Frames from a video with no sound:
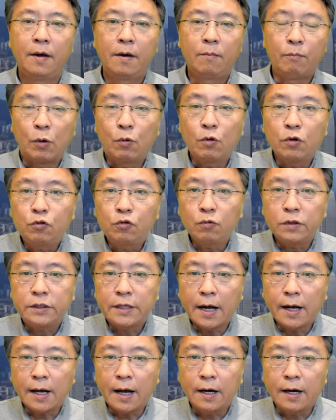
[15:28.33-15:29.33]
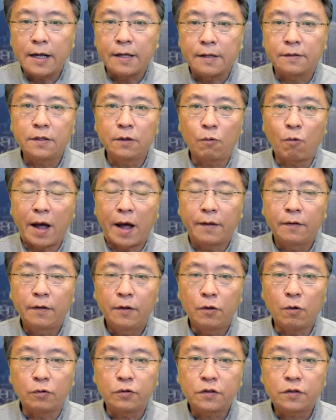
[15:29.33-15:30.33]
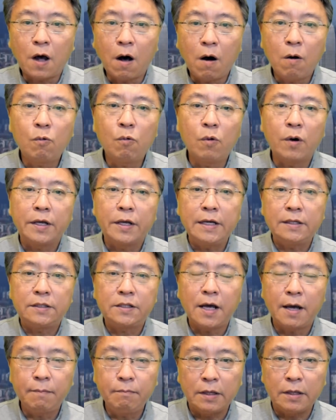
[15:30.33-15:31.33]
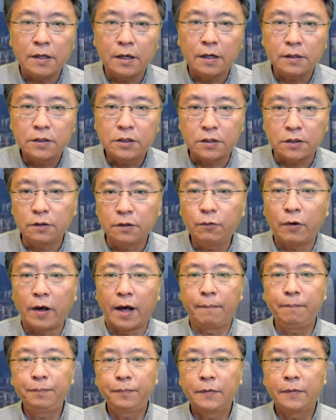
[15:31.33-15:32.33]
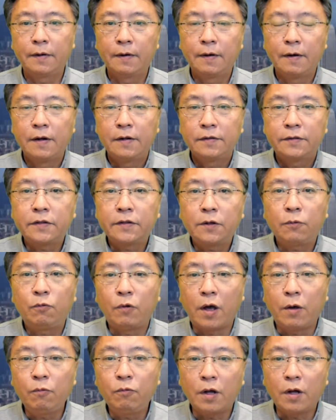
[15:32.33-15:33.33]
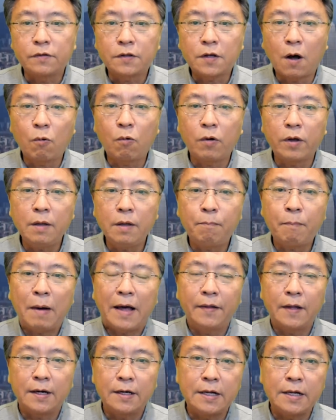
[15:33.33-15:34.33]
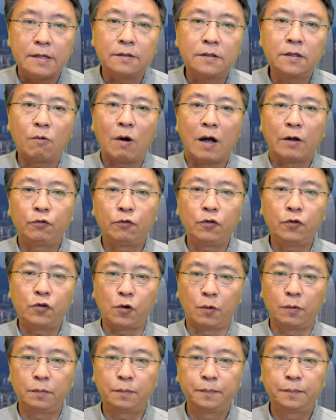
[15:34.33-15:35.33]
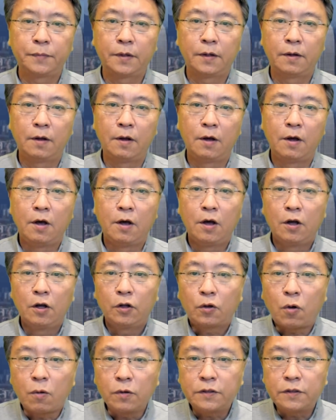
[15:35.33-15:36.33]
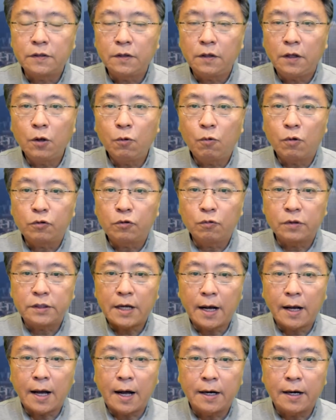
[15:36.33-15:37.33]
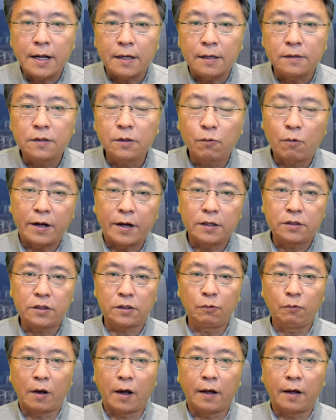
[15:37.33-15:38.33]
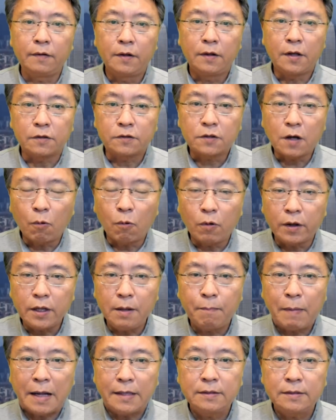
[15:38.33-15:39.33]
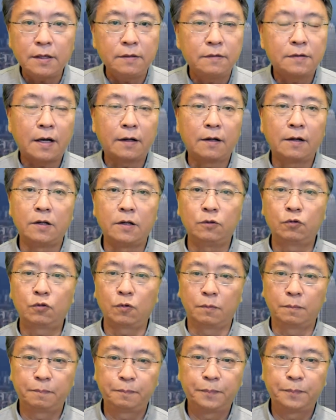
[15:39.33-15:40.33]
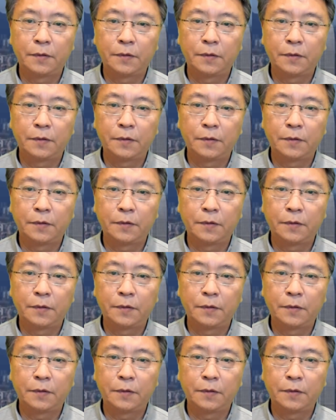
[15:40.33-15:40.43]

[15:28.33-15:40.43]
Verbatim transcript: 美国驻香港领事馆有超过一千名的职员，这是远远超过一般的领事馆需求。同时，英国驻香港领事馆的职员也超过一般正常的人数。